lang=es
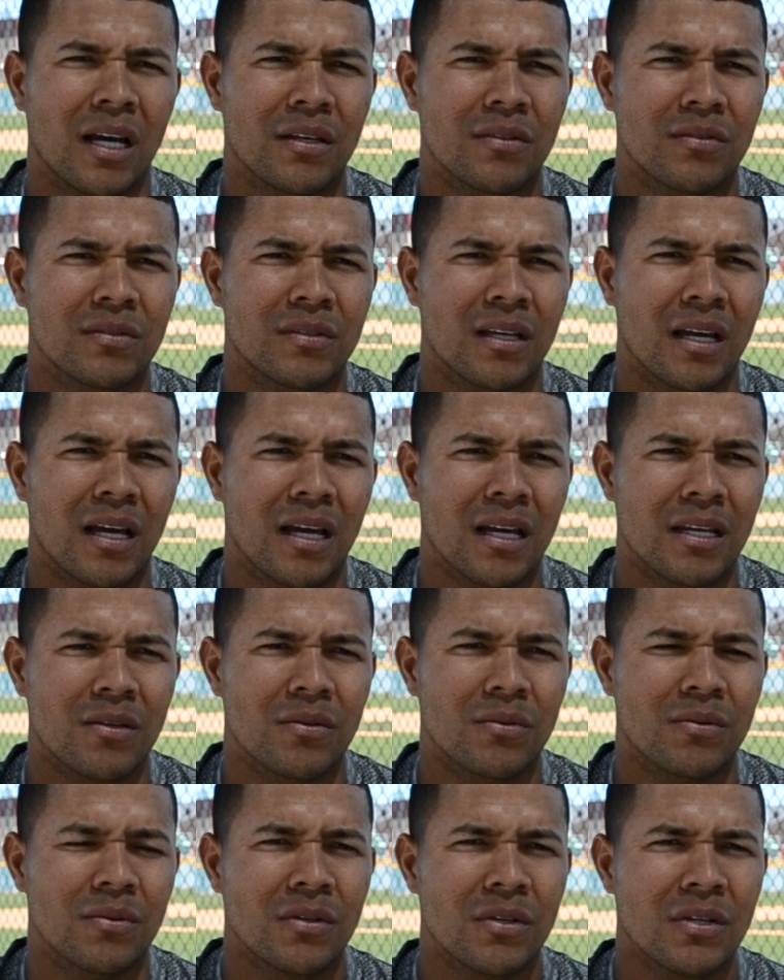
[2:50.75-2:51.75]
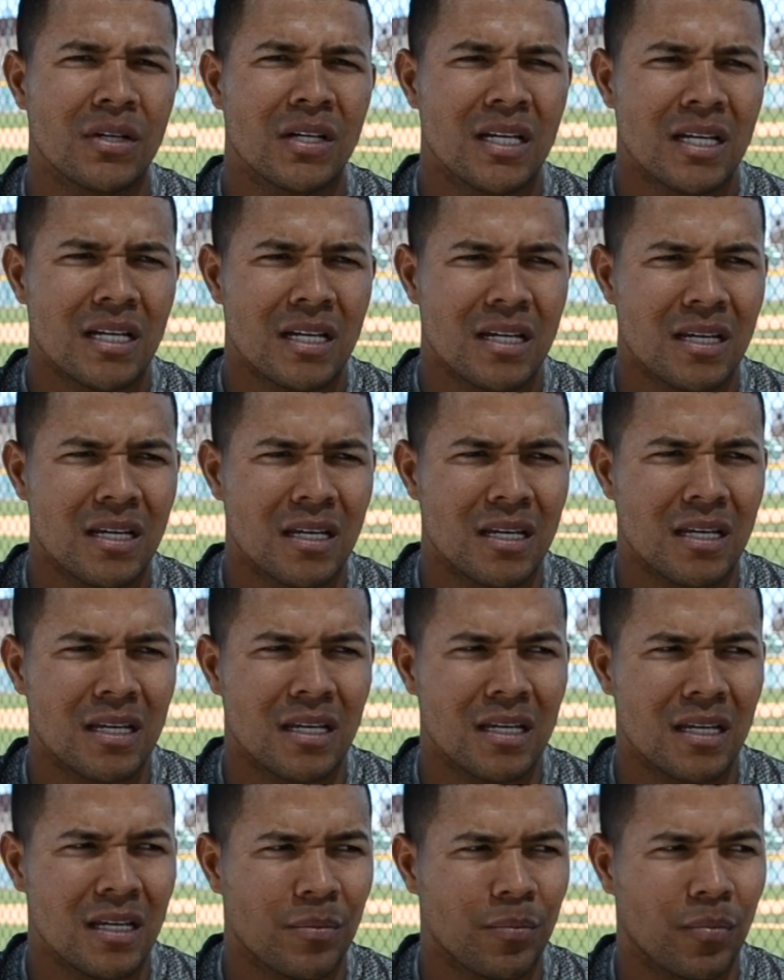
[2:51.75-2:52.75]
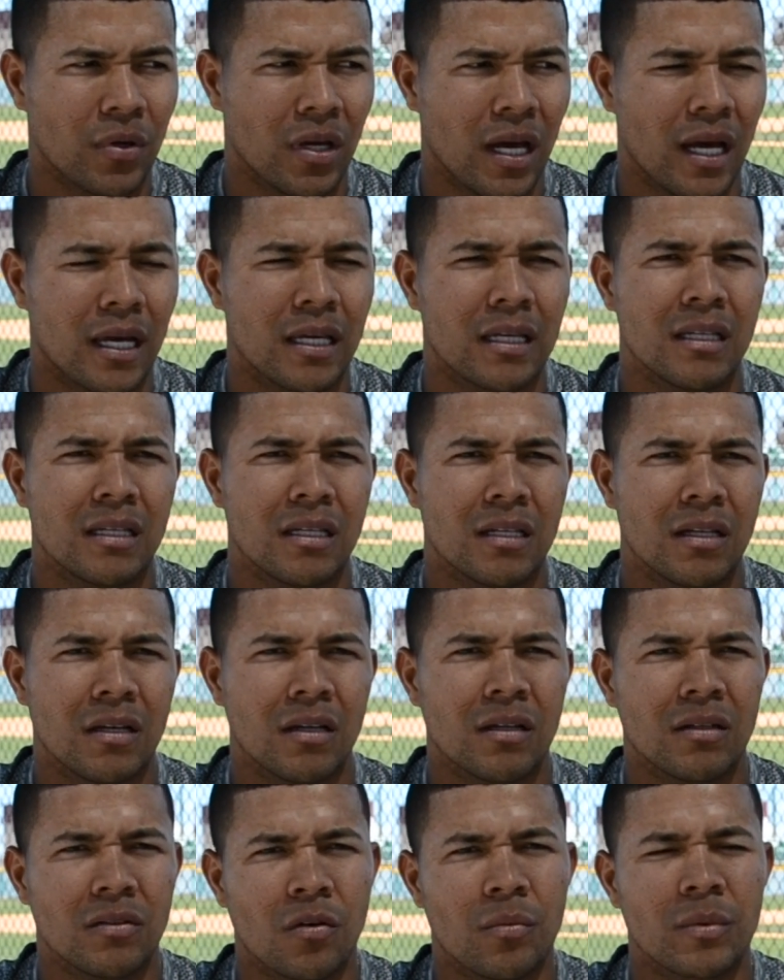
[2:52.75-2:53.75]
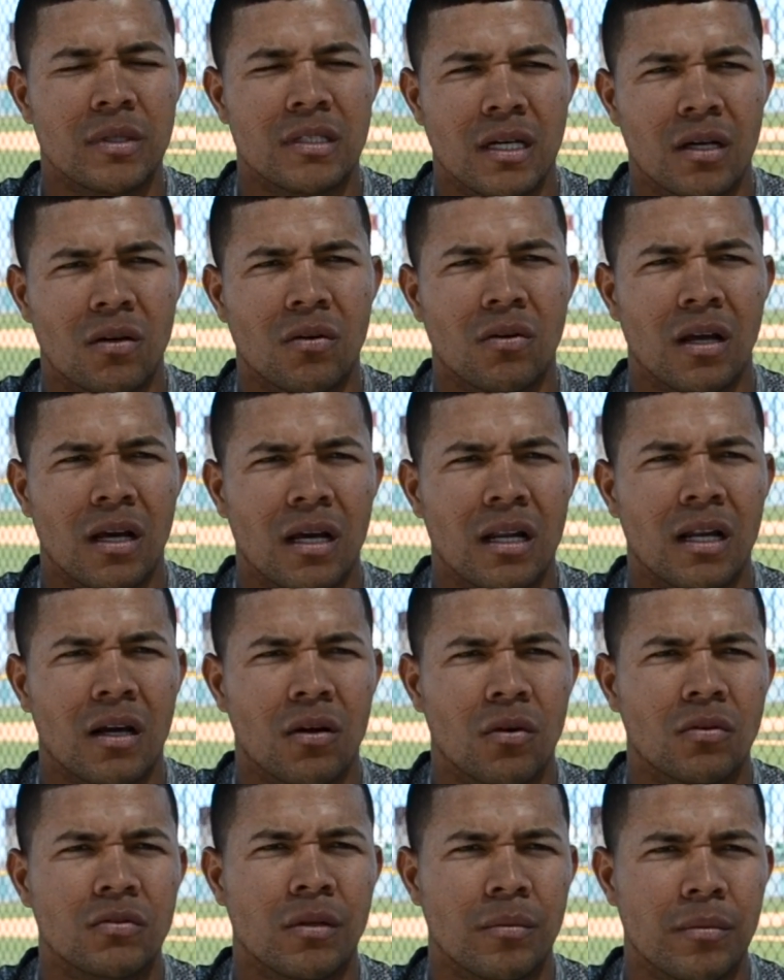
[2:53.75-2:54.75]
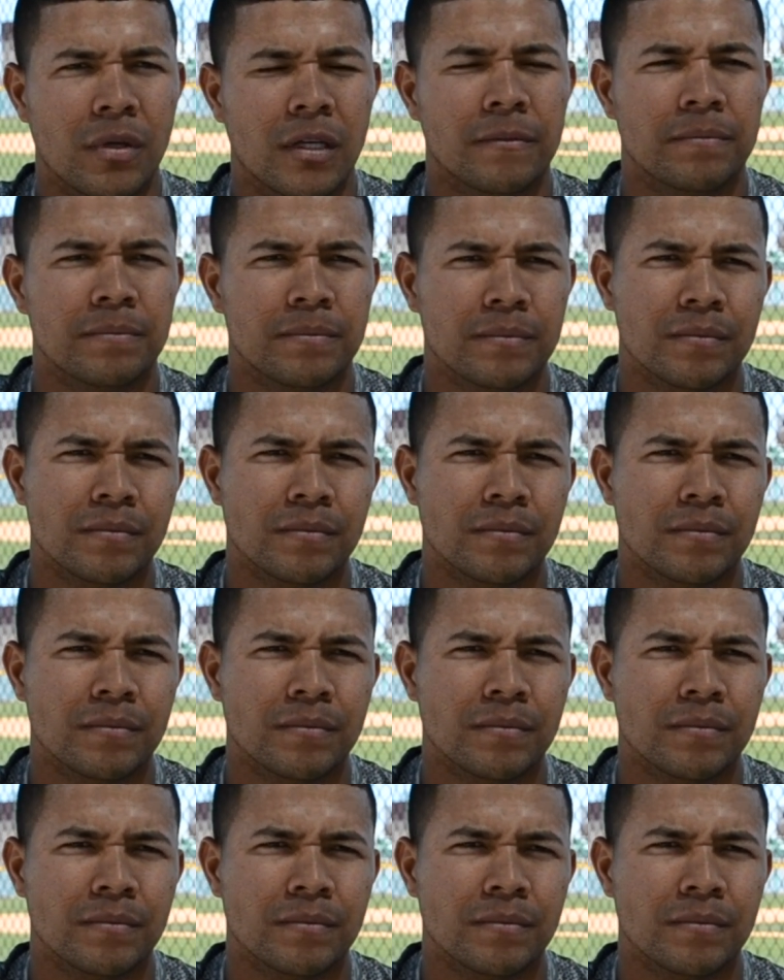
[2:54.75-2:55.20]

del año ese año. Y, pues ahí comenzaron las cosas bien.